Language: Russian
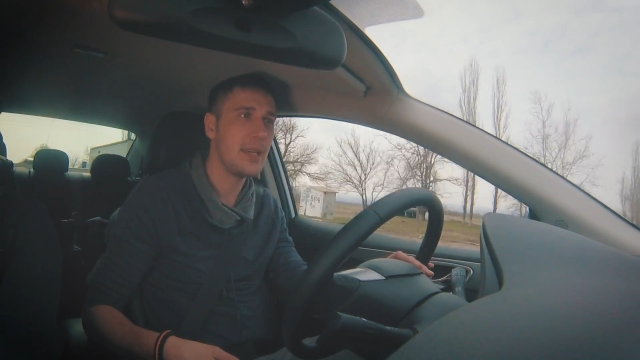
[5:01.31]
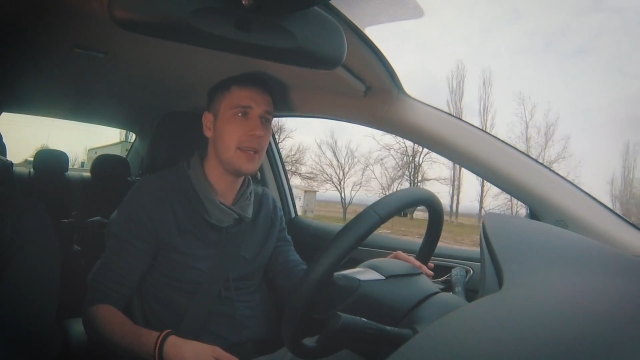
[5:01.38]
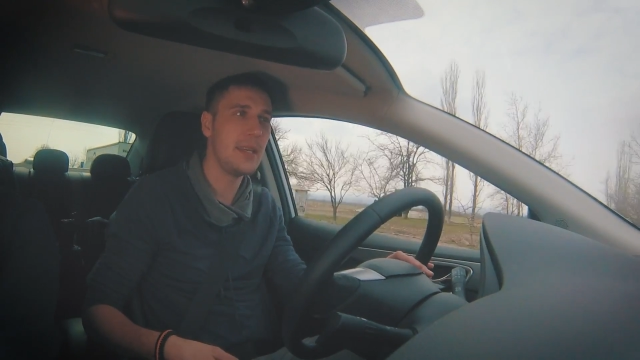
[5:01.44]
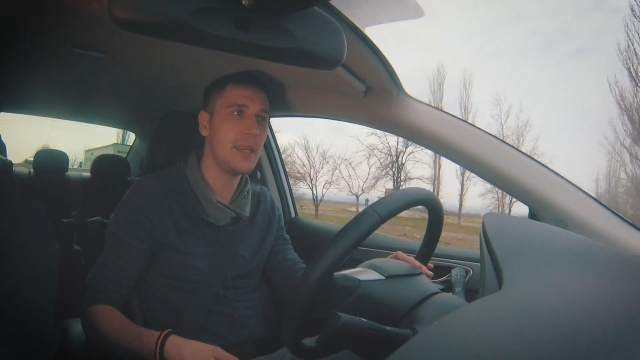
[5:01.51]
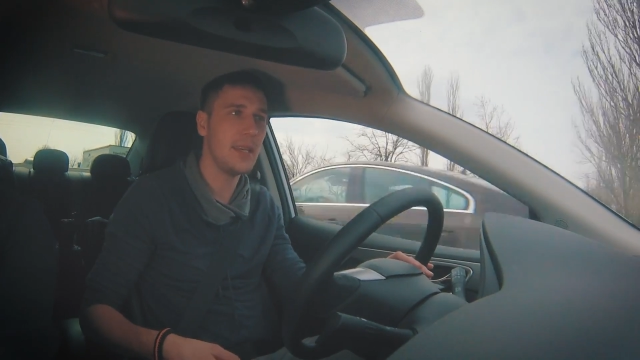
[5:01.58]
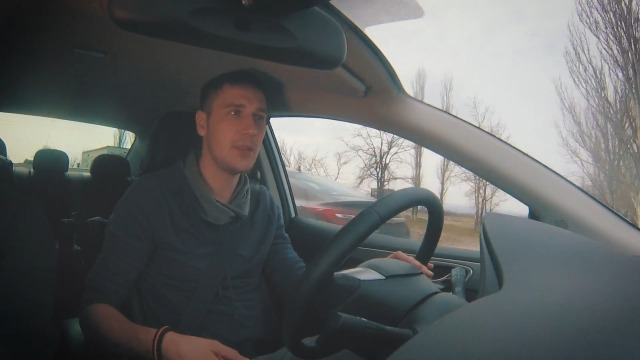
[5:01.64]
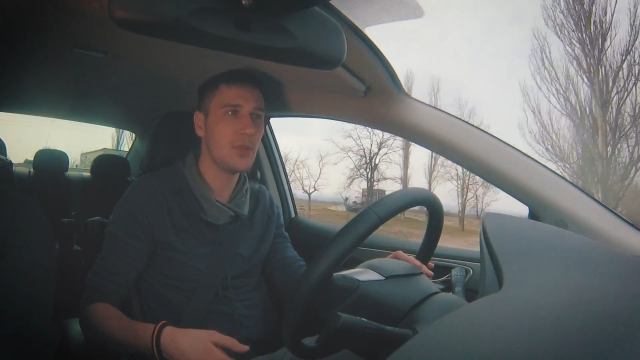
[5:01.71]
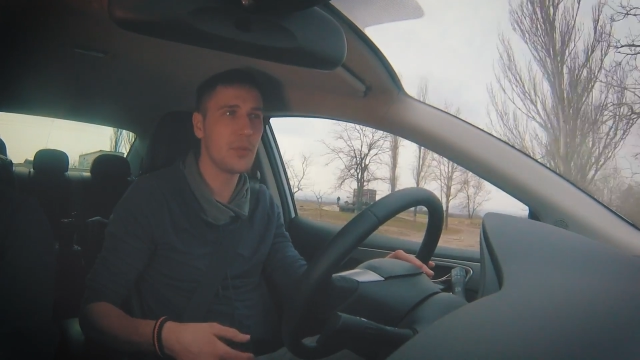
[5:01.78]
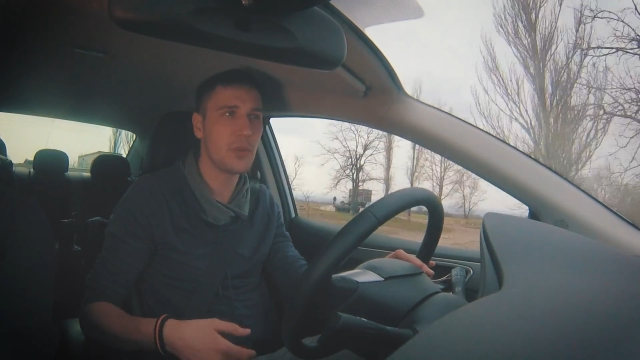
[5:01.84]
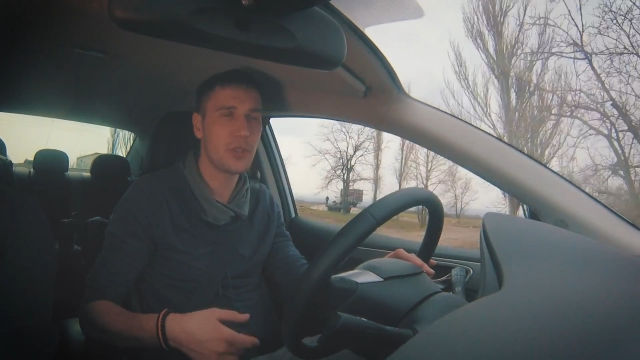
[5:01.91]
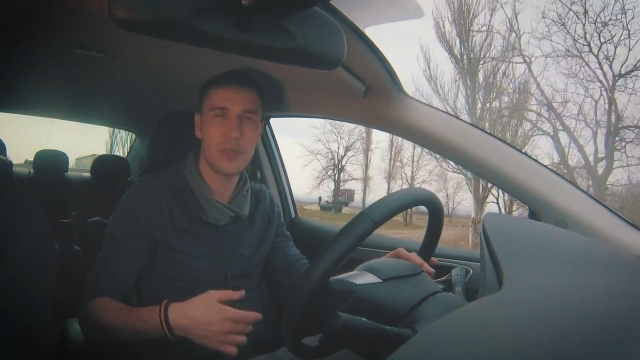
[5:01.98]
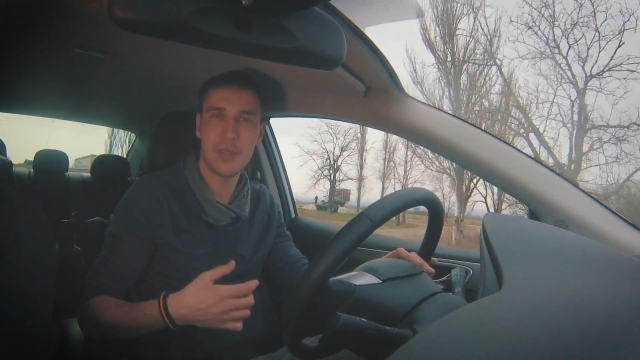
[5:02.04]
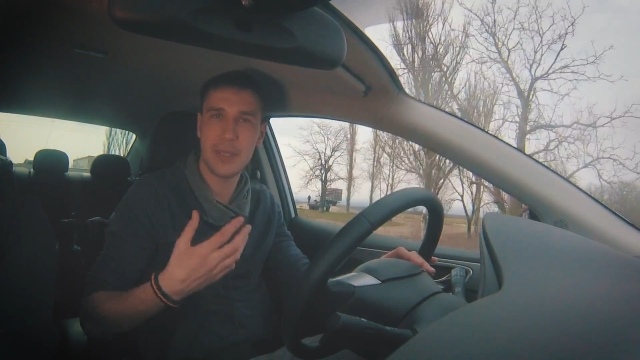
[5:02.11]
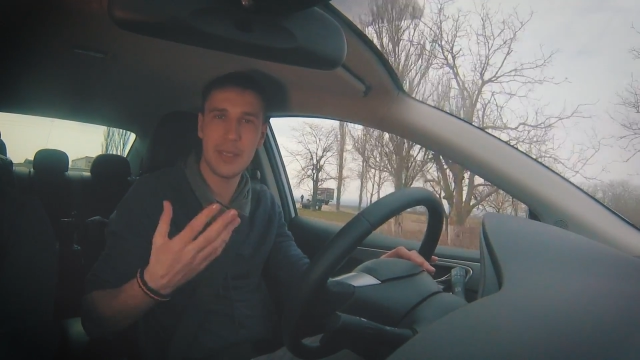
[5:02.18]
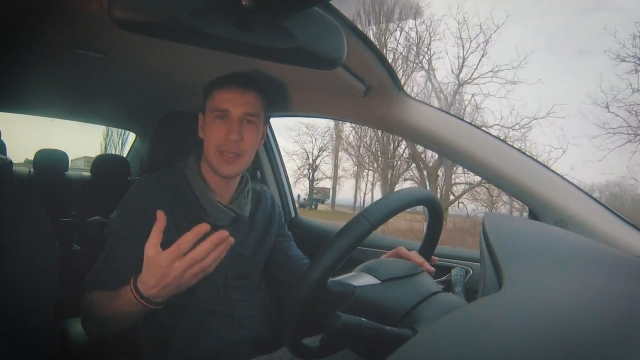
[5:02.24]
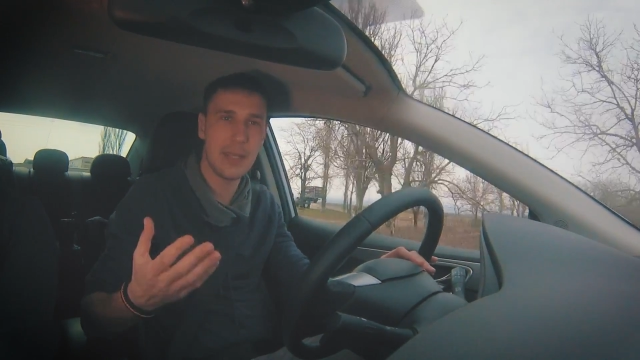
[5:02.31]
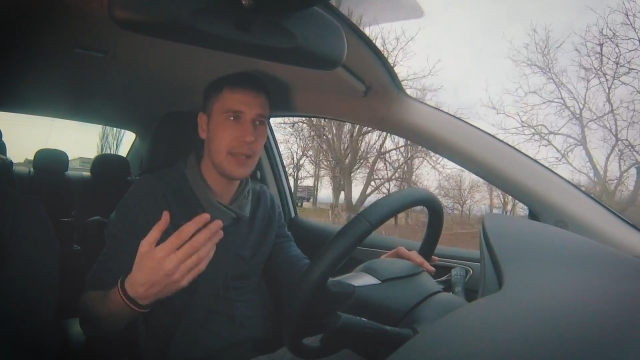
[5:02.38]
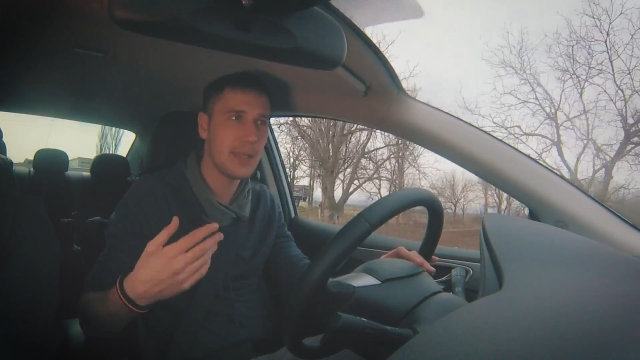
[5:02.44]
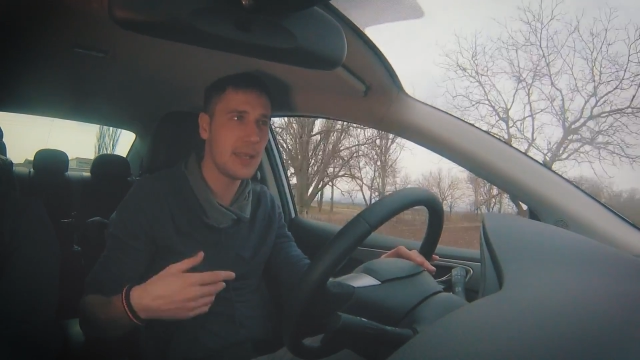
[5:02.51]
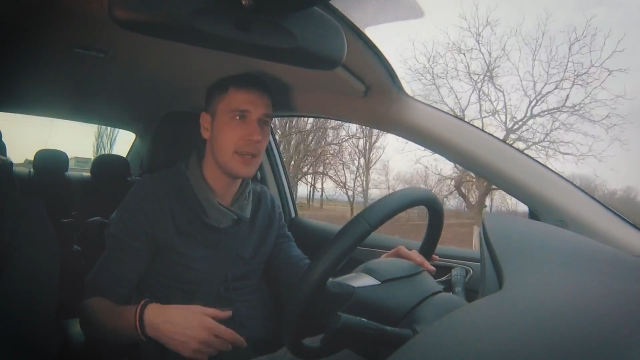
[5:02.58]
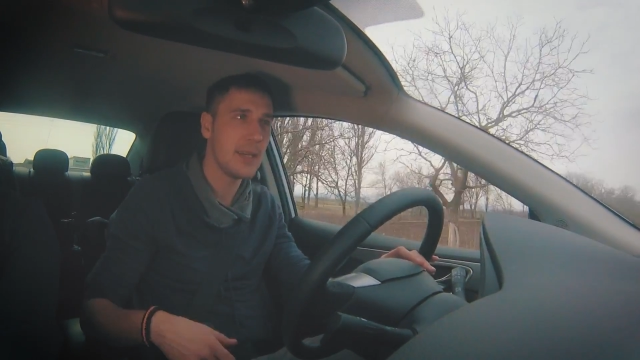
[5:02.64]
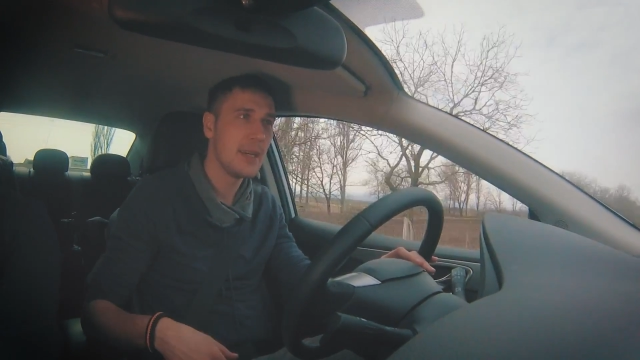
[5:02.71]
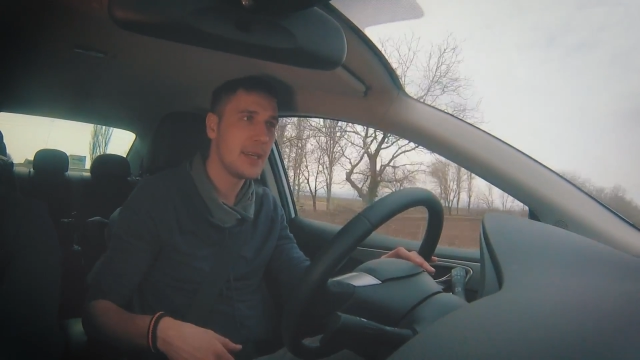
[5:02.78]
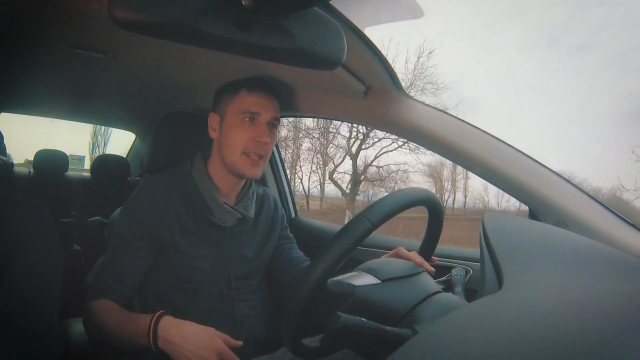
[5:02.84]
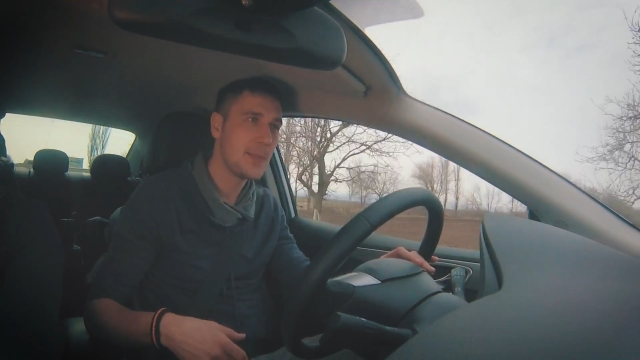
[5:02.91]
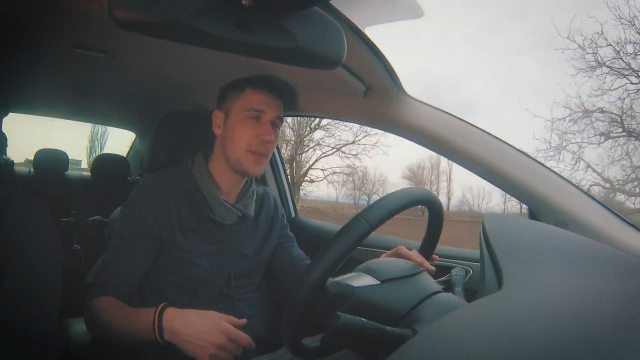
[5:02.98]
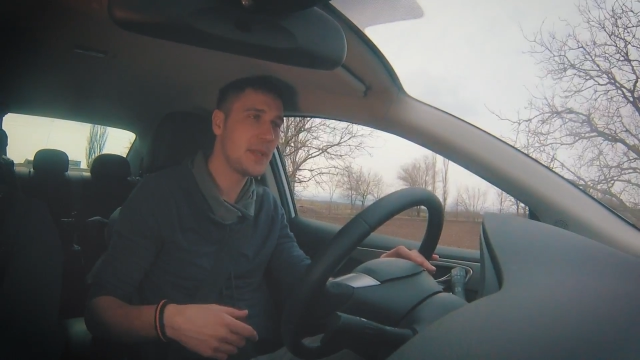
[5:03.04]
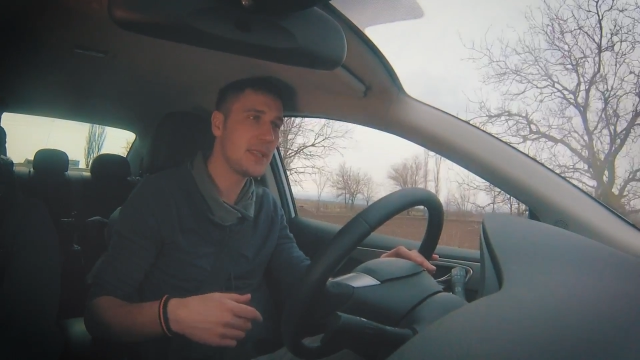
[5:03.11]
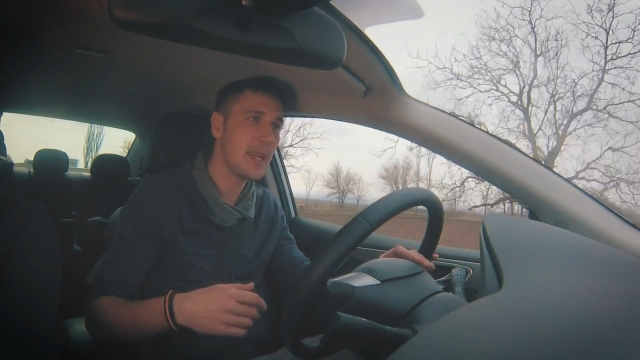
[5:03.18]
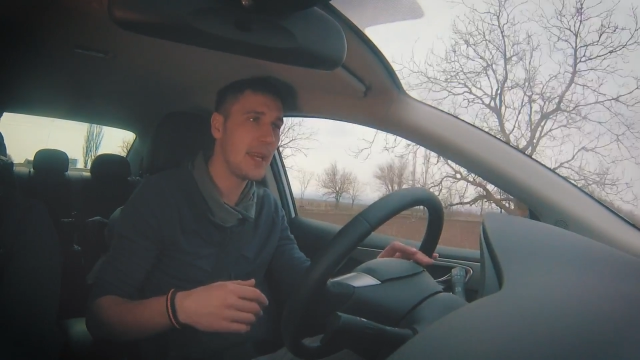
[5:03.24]
и я думаю, что сделали это
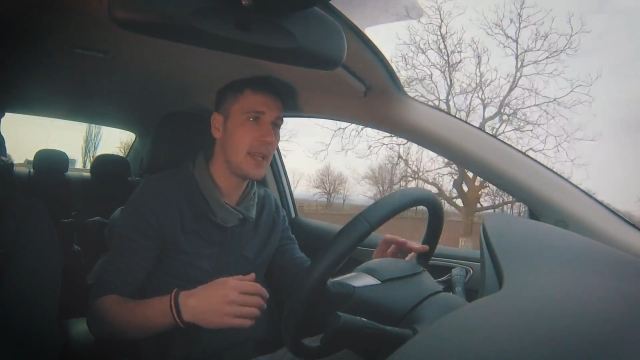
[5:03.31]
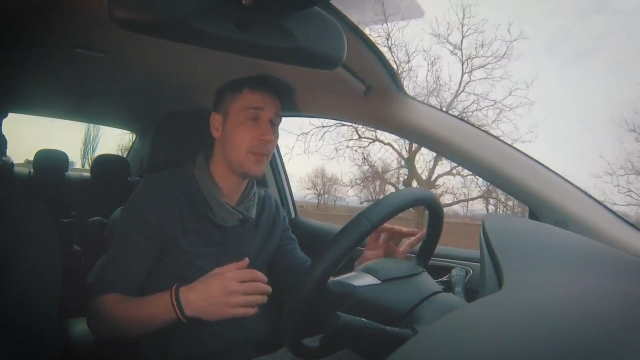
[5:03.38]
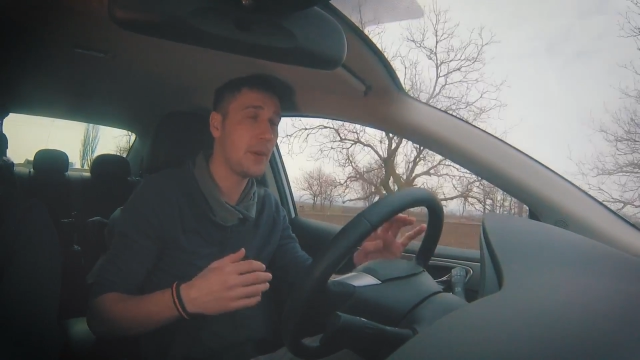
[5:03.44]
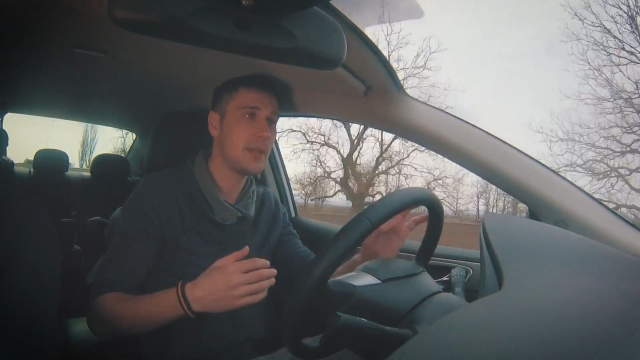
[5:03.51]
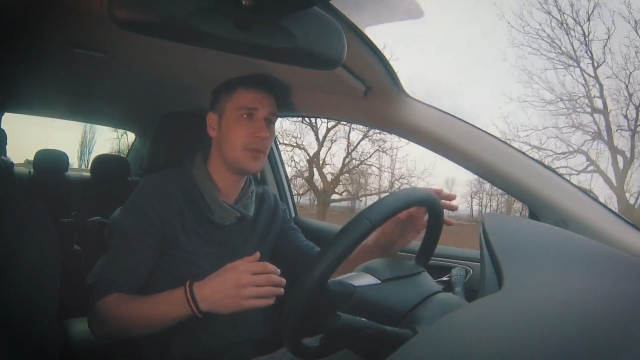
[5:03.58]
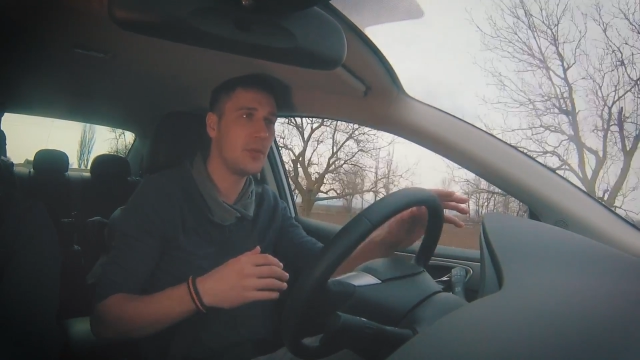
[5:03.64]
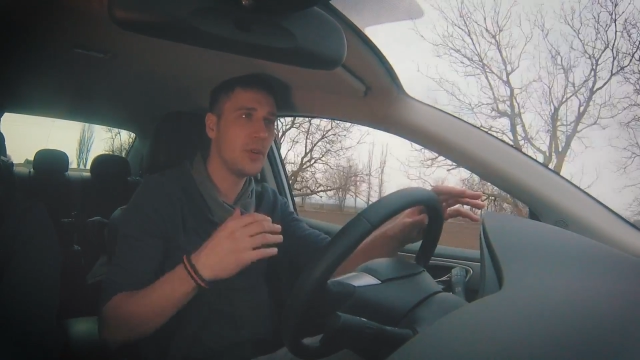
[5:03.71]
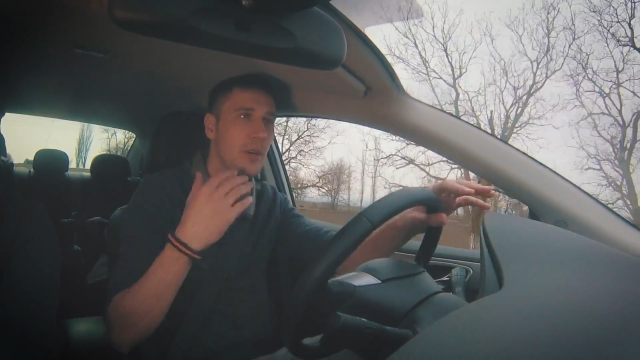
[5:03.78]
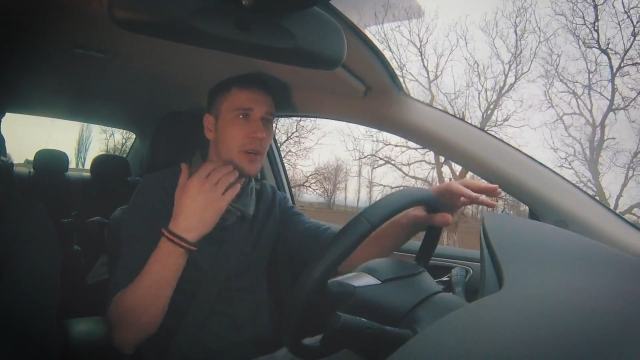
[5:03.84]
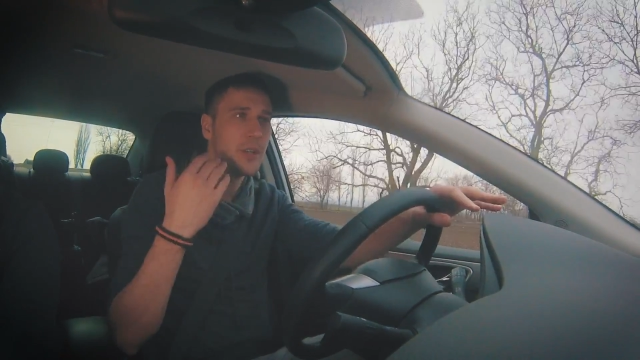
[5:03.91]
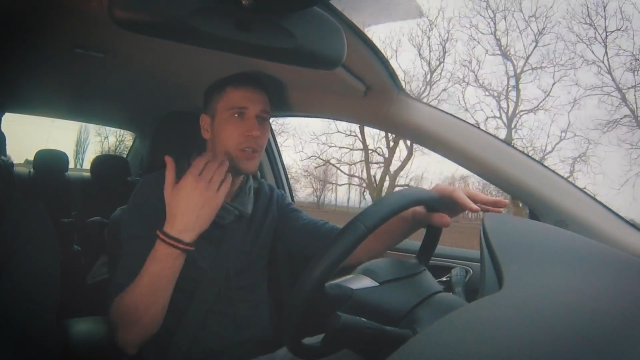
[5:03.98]
специально. Поэтому